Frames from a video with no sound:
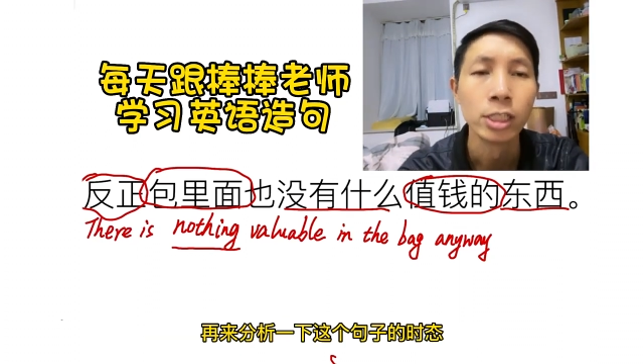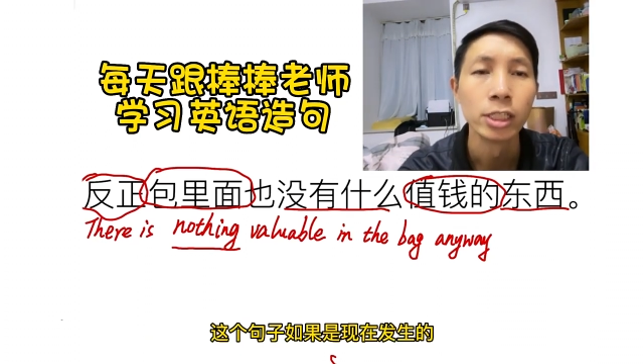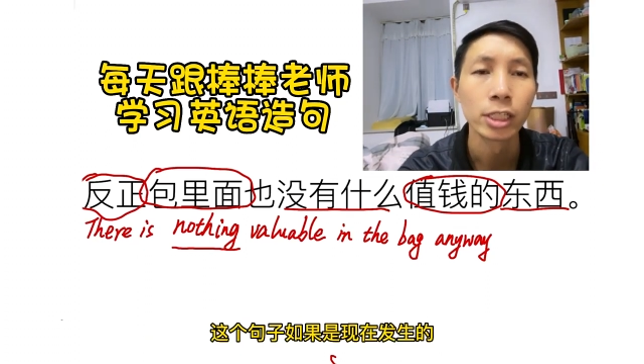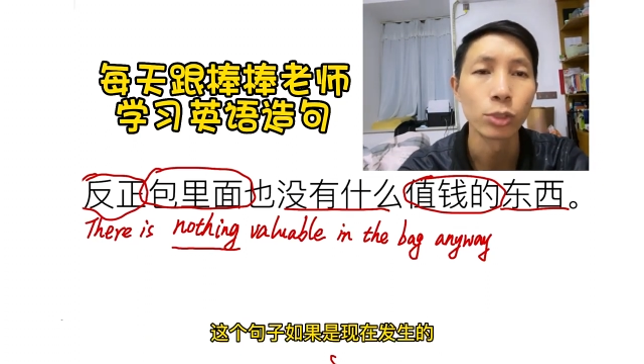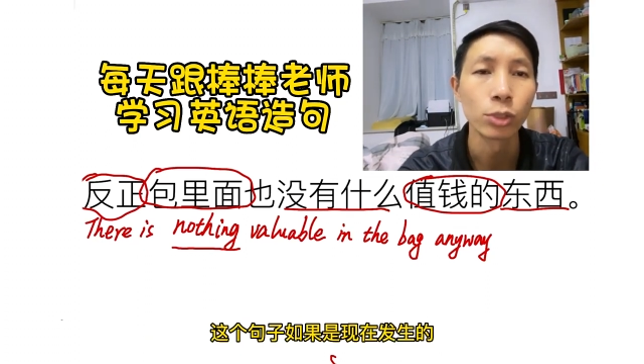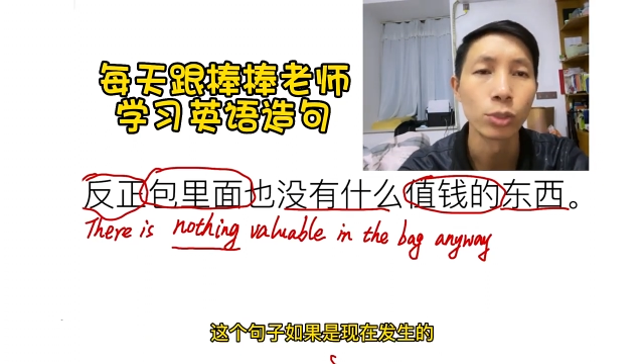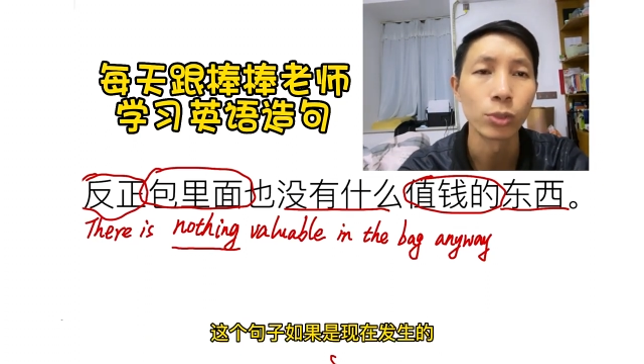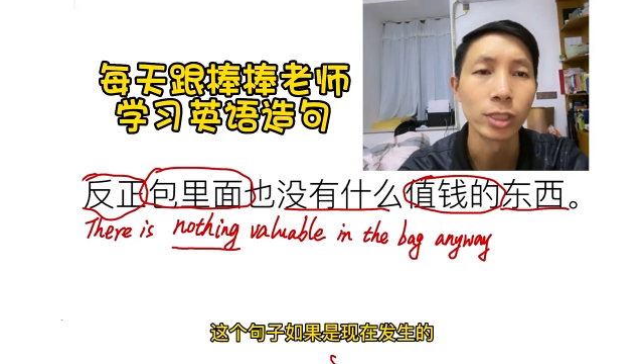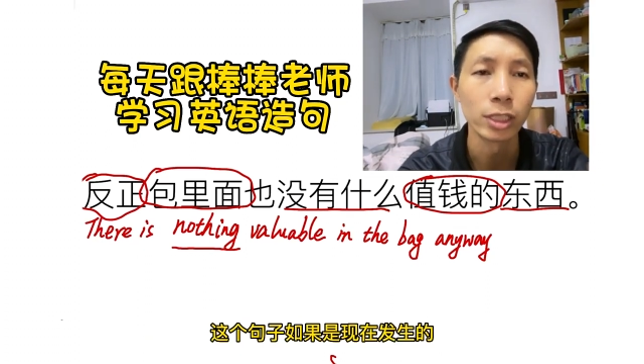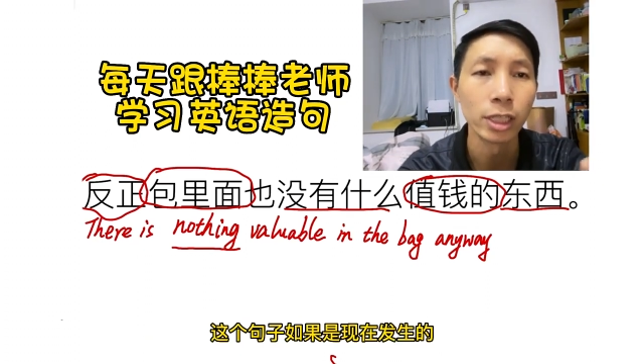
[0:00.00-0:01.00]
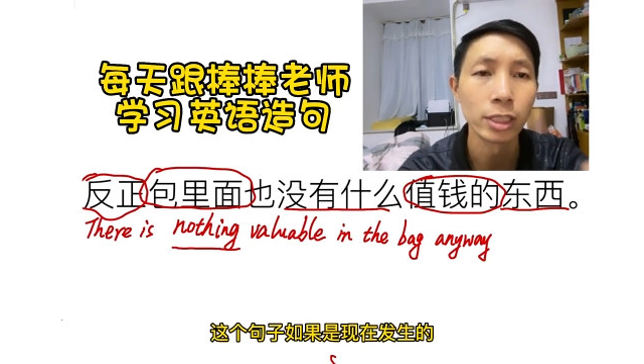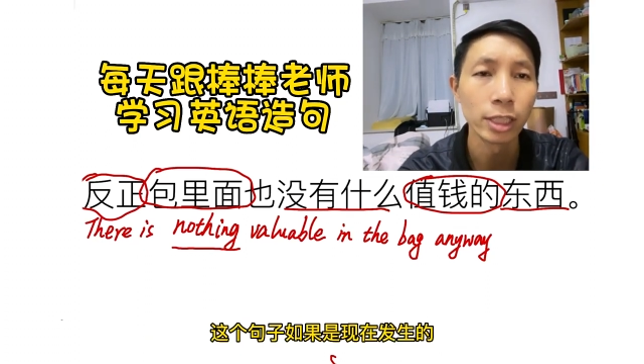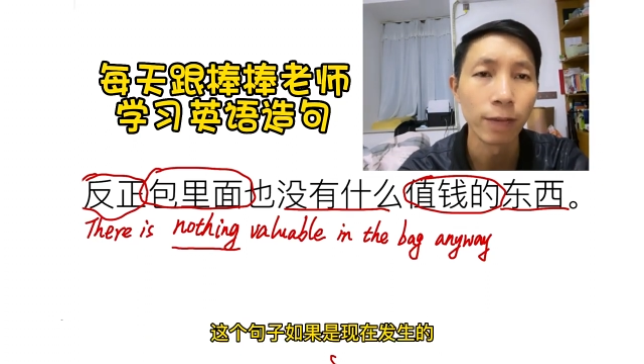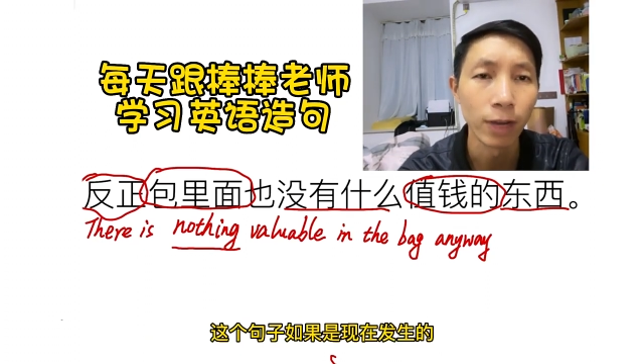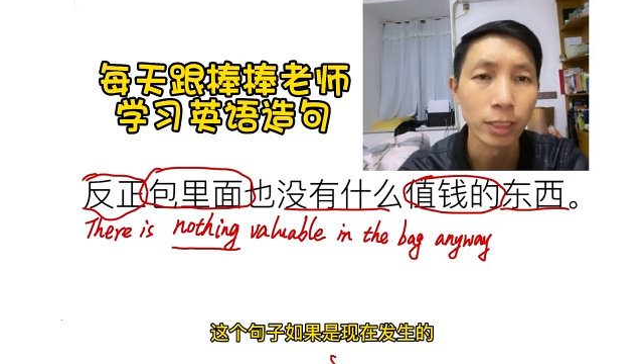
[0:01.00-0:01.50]
这个句子如果是现
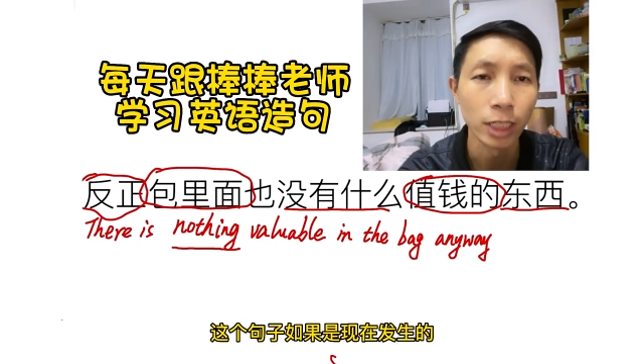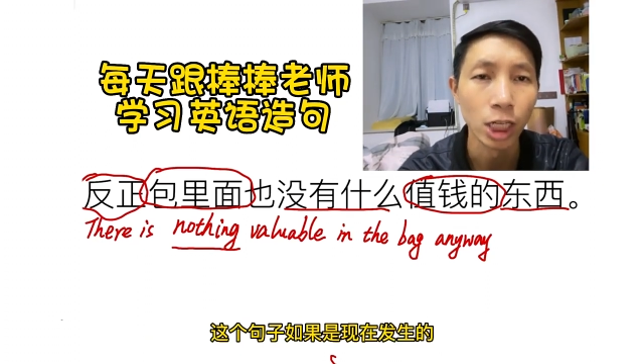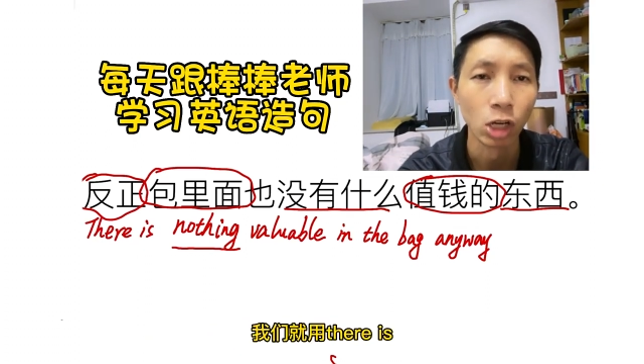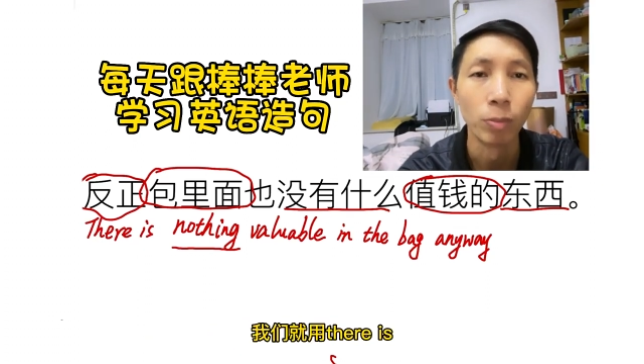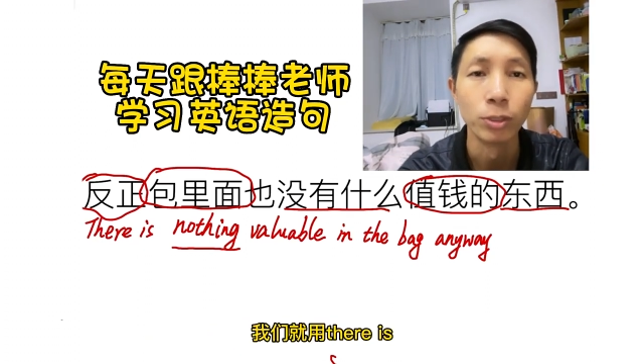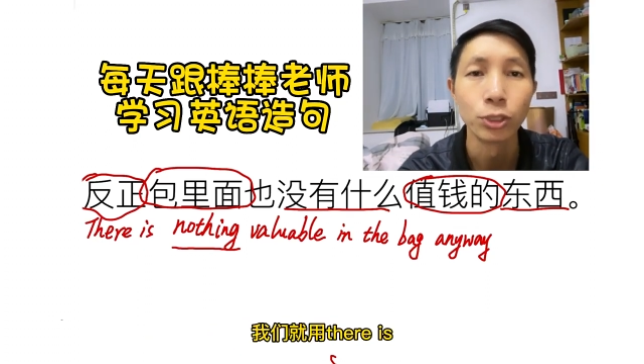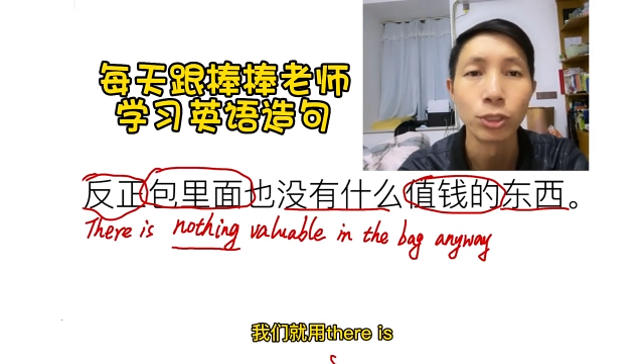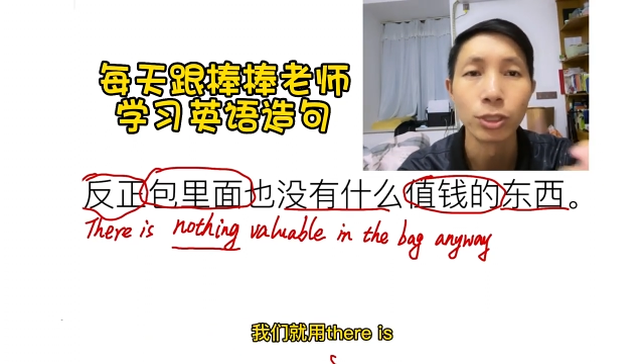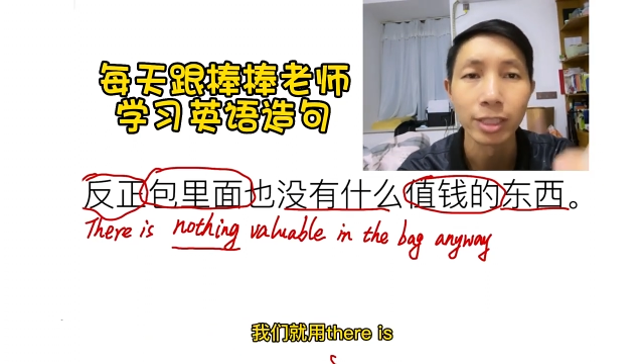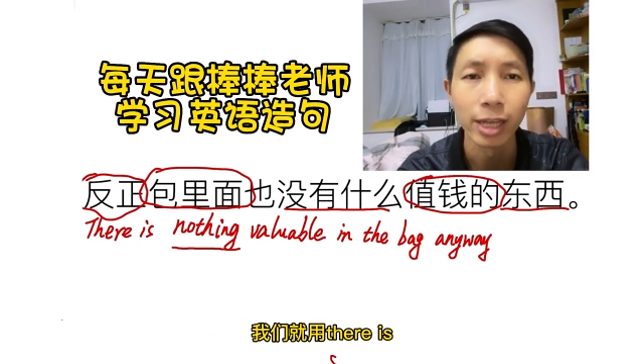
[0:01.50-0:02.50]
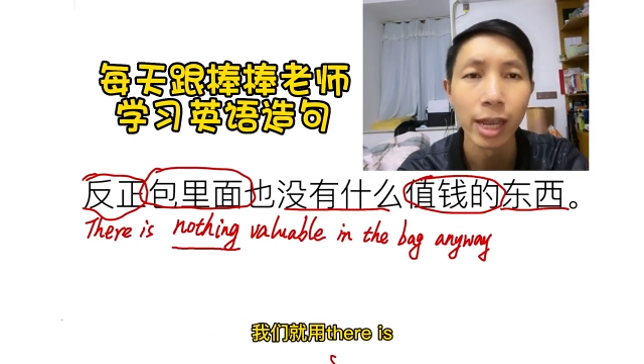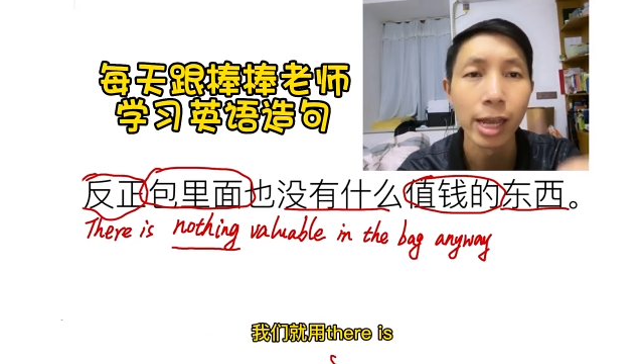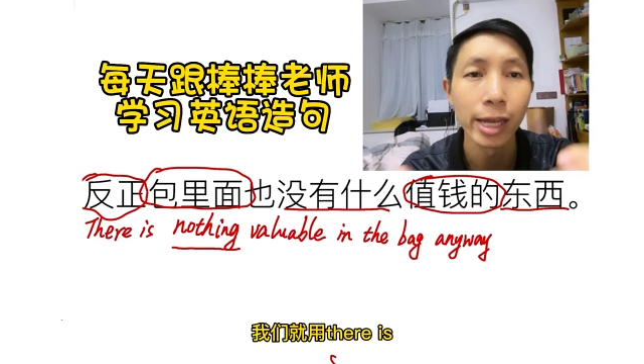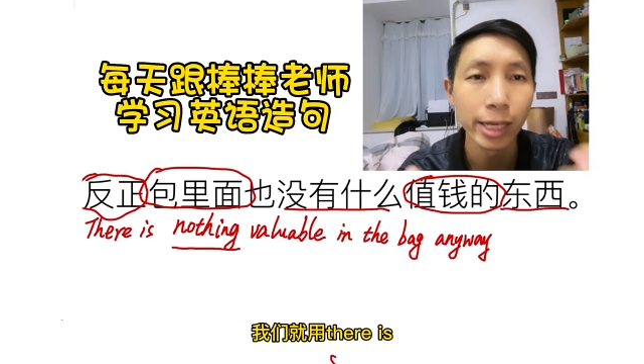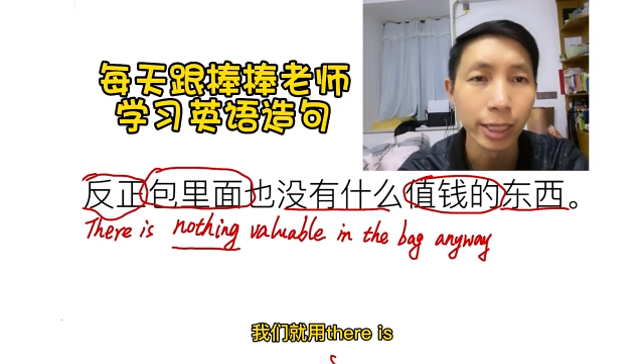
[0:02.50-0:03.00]
在发生的，我们就用
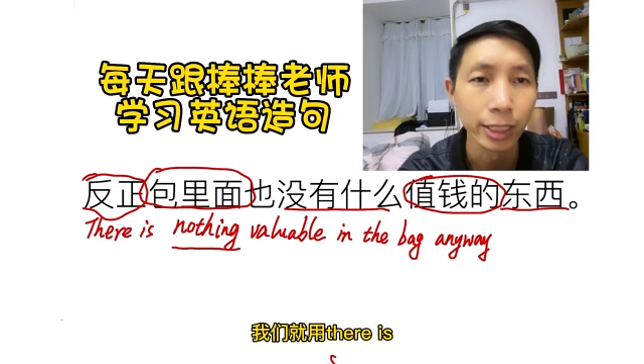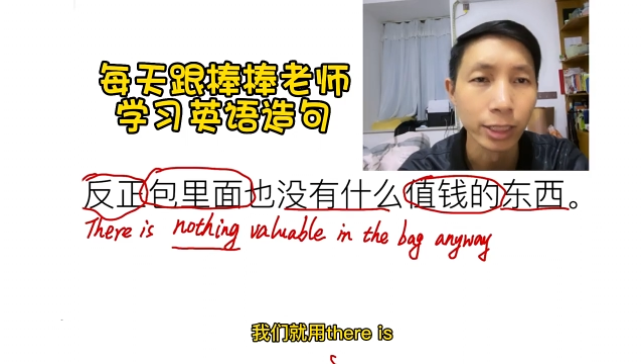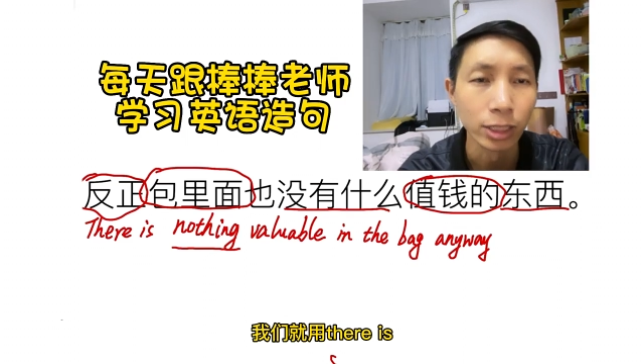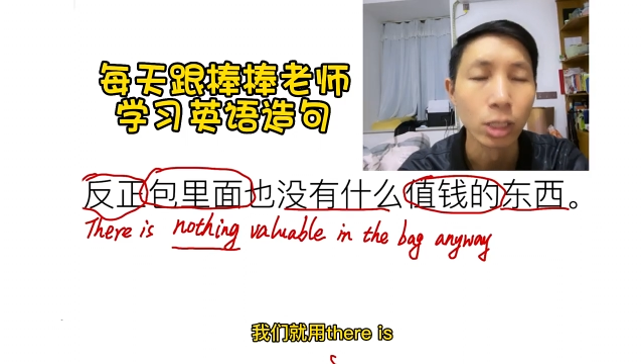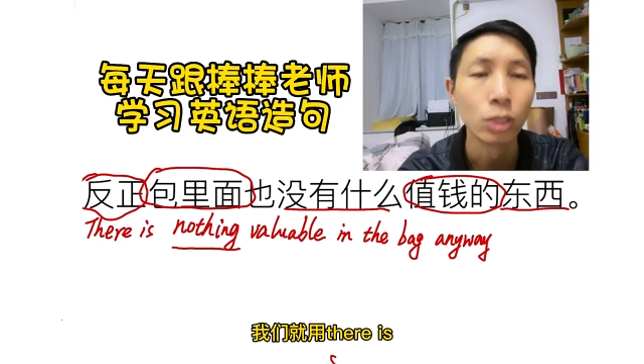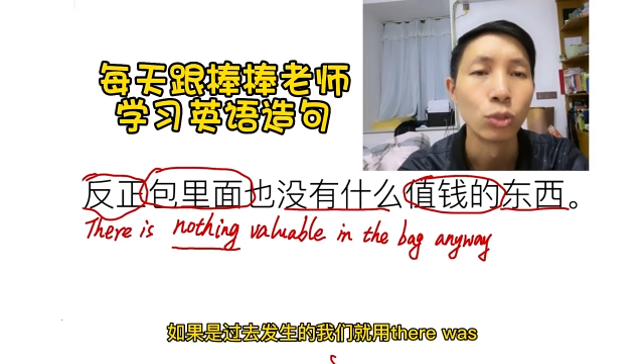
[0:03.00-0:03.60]
there is。